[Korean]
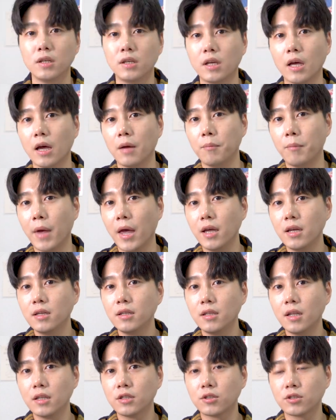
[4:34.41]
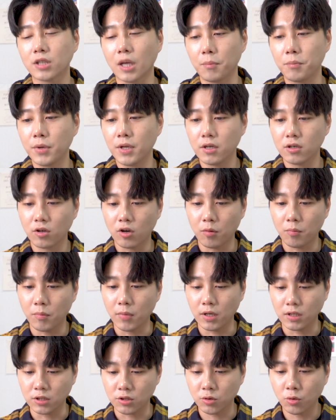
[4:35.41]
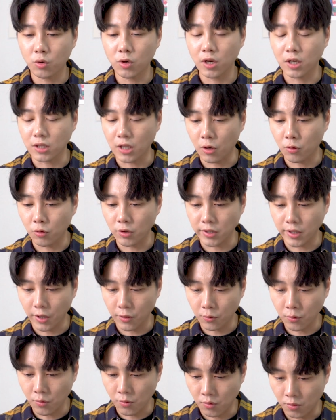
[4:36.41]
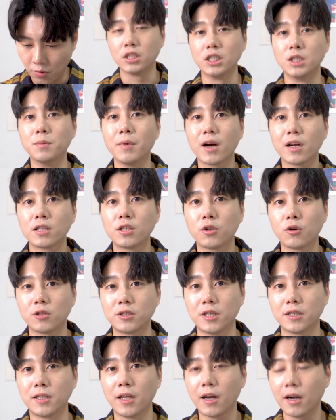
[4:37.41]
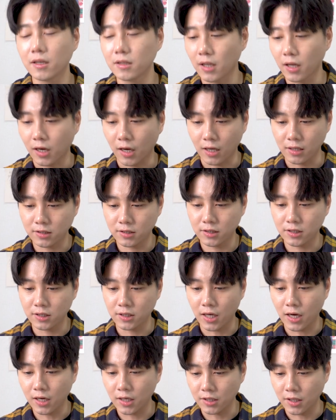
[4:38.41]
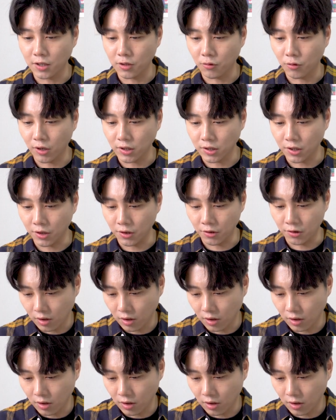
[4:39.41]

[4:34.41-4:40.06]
이게 메인에서 잡히는 것만 이제 소리가 나오게 되고 음악 같은 걸 재생할 때 같이 하게 되는 것 같아요.